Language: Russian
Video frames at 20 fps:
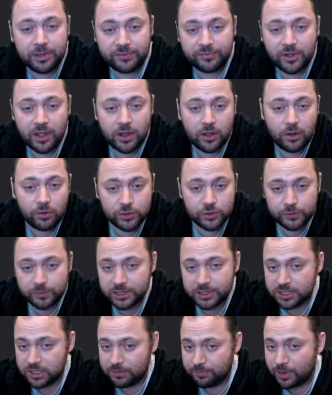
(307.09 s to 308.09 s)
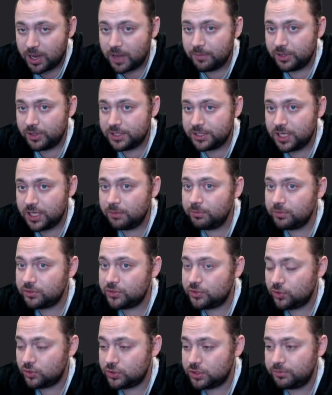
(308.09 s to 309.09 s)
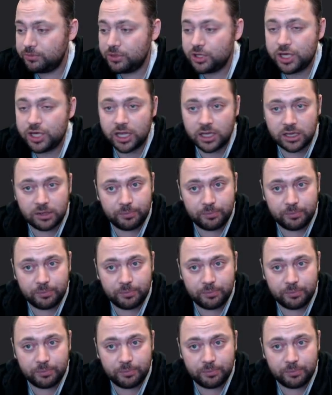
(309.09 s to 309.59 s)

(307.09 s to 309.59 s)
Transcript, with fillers: В каком смысле? Память 70, все замечательно.